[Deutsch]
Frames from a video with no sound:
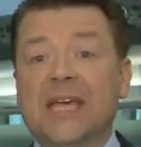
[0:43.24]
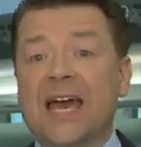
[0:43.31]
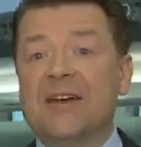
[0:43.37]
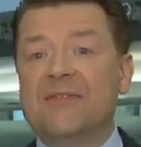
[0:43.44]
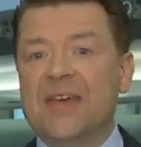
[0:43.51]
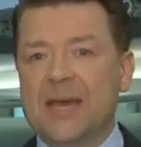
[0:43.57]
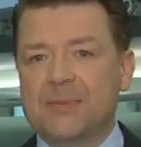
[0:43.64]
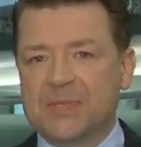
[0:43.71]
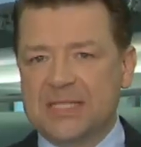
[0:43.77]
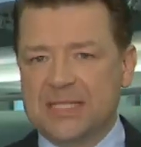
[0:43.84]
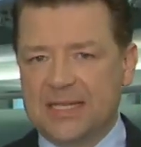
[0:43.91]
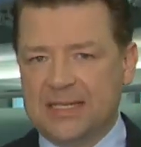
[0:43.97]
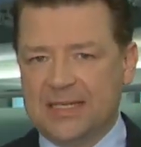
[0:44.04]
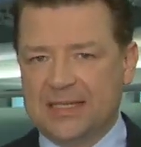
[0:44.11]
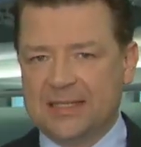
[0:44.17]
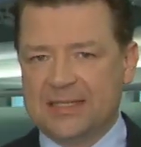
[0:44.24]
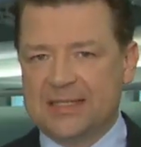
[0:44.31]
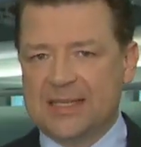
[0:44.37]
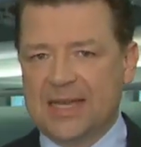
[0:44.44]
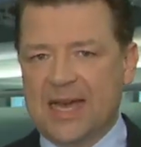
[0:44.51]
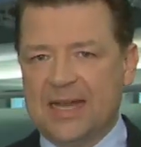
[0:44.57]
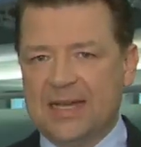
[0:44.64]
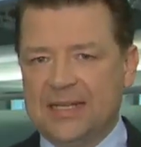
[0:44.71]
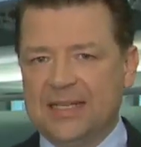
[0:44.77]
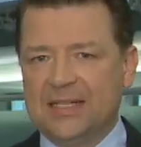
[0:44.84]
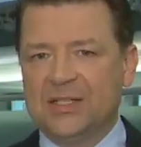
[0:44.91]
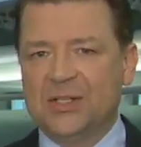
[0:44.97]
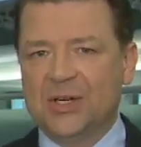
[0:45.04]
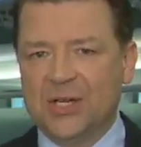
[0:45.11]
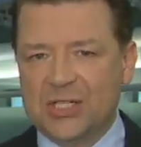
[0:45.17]
der Erwerbstätigenzahl
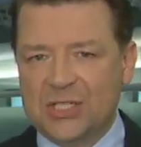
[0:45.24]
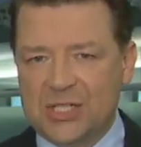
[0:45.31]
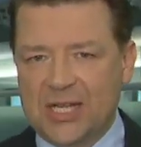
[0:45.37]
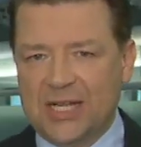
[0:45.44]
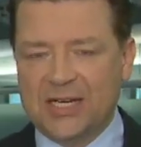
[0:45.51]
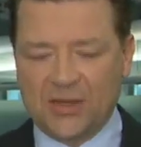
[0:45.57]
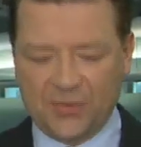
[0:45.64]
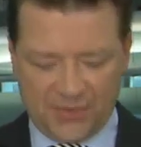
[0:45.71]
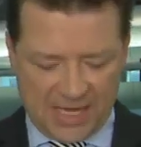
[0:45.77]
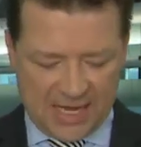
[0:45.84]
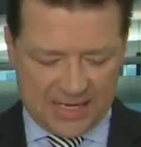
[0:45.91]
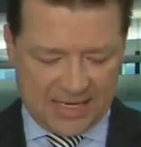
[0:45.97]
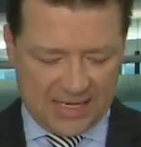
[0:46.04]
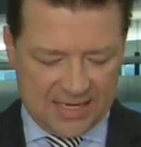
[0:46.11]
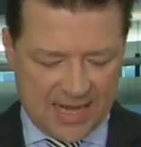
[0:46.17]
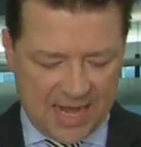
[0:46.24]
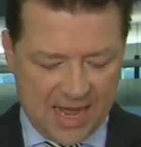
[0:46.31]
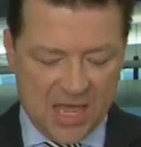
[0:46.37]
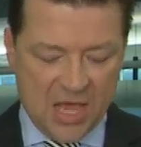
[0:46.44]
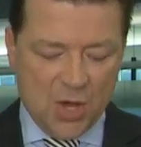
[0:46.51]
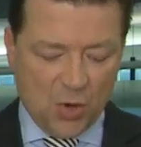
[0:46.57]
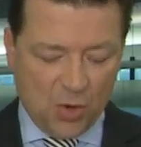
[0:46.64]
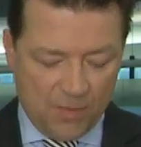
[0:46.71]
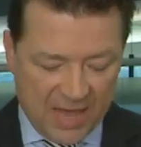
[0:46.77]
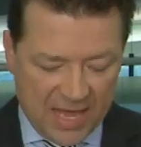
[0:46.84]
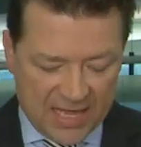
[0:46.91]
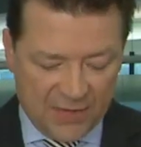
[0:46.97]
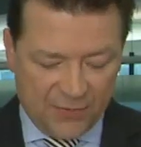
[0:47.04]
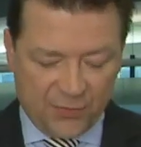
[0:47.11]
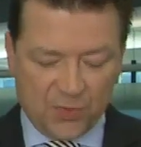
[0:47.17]
in Deutschland auf der Agenda. Um
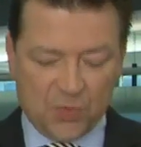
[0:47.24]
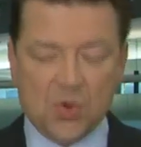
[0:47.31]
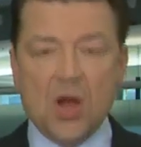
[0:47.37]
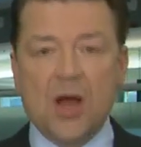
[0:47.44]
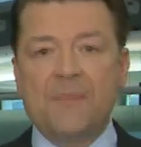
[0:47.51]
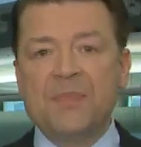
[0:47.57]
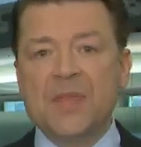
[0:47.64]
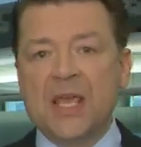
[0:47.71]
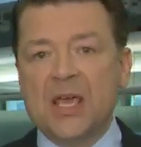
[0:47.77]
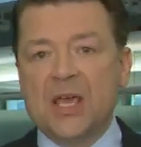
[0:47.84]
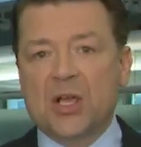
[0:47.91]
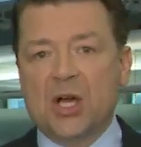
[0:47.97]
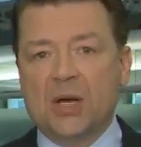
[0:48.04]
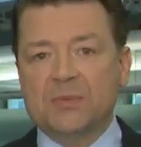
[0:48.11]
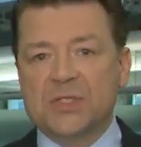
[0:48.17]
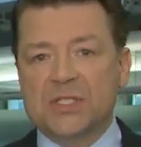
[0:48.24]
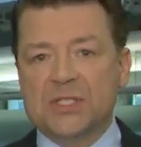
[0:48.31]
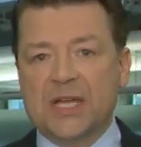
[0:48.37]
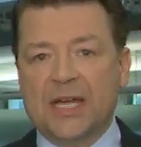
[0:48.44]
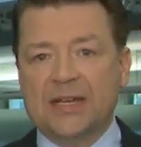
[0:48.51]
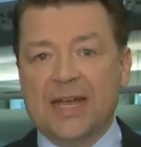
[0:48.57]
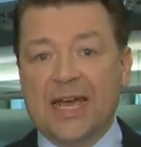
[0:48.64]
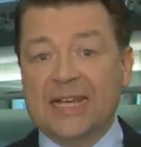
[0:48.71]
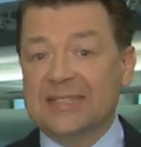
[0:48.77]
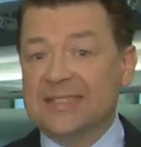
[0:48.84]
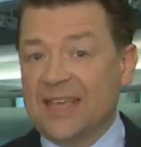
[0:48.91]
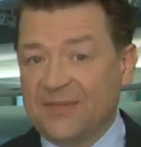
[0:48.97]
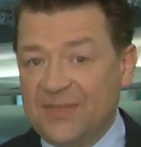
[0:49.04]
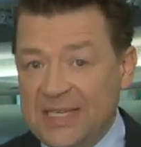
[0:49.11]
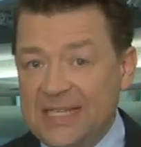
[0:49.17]
11 Uhr kommt dann ein
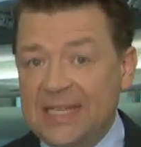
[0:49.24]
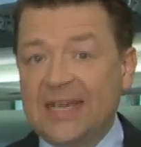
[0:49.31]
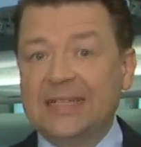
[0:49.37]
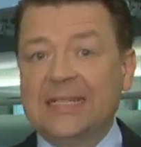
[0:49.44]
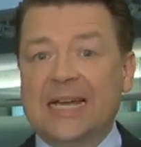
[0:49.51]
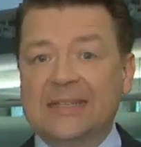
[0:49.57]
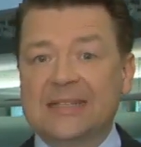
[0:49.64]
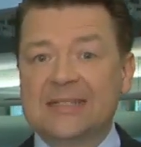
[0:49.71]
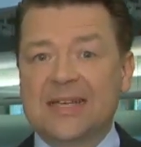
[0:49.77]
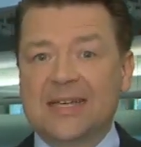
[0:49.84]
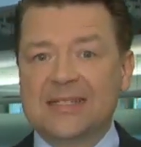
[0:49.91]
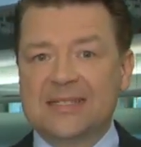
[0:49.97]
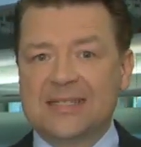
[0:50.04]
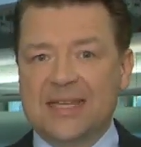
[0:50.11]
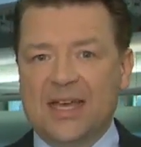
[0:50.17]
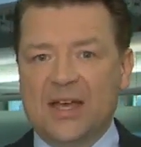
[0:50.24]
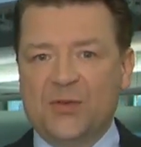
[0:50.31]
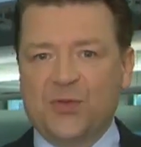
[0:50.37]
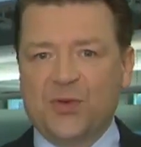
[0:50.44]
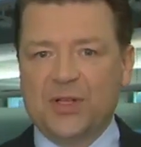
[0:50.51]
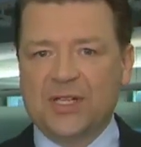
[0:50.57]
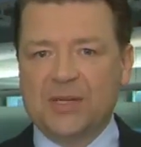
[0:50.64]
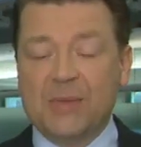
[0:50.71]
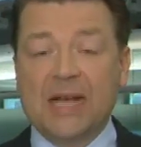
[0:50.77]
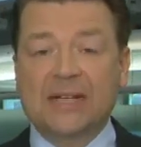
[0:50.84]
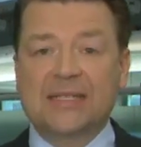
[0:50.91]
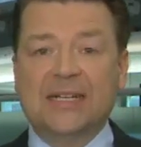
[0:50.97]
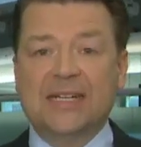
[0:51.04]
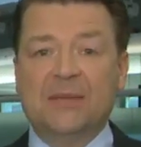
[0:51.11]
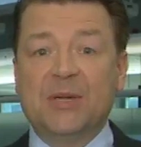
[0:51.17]
sehr wichtiger Datensatz, der von den
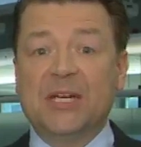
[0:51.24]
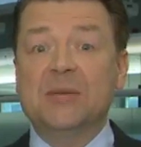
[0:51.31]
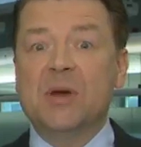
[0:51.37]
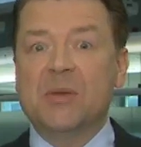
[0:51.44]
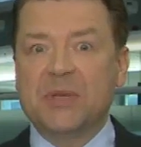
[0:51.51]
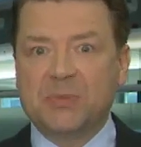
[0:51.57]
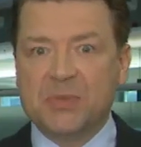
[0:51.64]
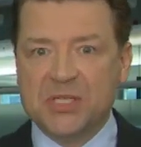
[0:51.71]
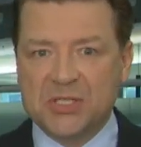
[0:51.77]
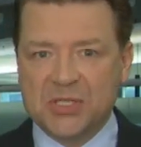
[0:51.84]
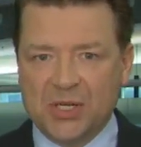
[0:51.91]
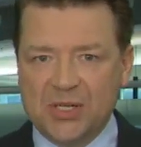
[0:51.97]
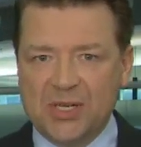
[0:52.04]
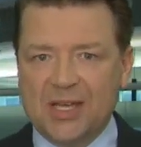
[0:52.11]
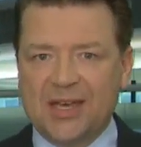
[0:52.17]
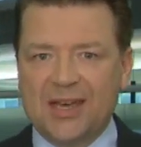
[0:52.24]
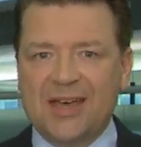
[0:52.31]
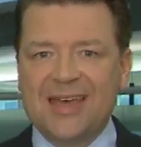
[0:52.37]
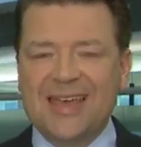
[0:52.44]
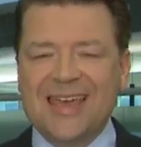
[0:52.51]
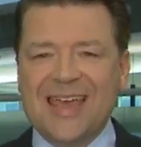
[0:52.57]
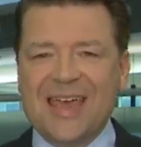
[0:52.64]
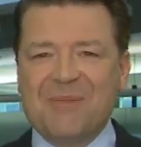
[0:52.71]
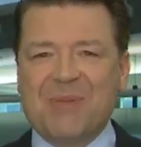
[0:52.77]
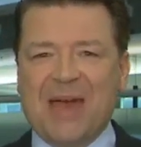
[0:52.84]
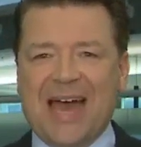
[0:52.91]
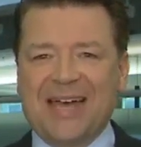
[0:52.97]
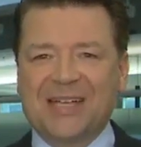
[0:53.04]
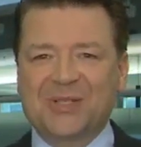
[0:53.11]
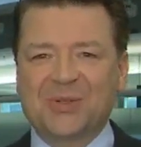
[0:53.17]
Marktteilnehmern immer mit besonderer
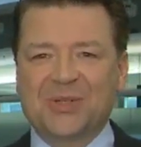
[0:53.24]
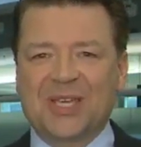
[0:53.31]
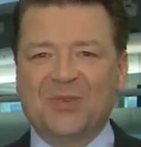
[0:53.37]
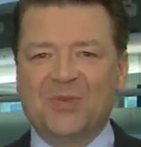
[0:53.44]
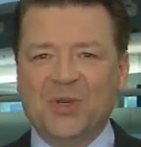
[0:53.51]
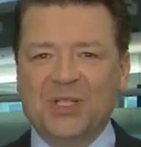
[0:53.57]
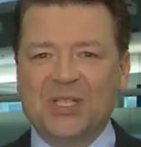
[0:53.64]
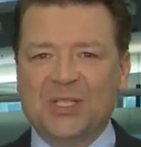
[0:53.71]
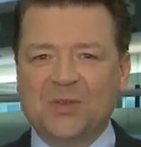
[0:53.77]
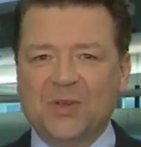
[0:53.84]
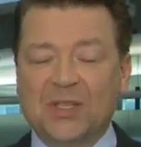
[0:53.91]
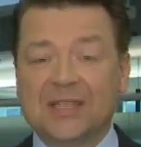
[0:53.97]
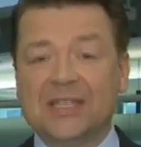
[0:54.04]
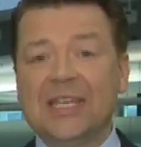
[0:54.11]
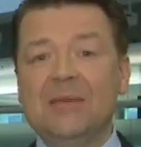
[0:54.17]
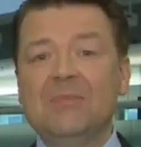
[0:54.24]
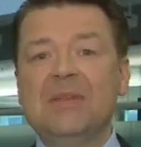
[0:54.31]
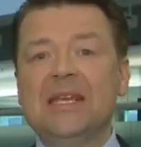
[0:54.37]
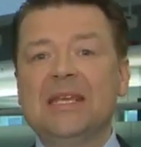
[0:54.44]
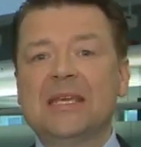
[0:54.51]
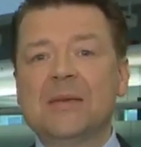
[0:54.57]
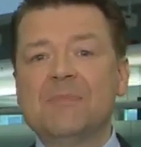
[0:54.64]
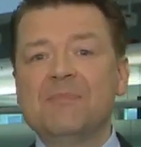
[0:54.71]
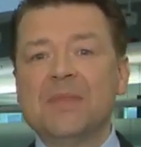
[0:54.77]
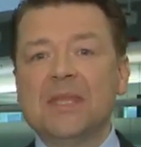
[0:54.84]
Beachtung gewürdigt wird, nämlich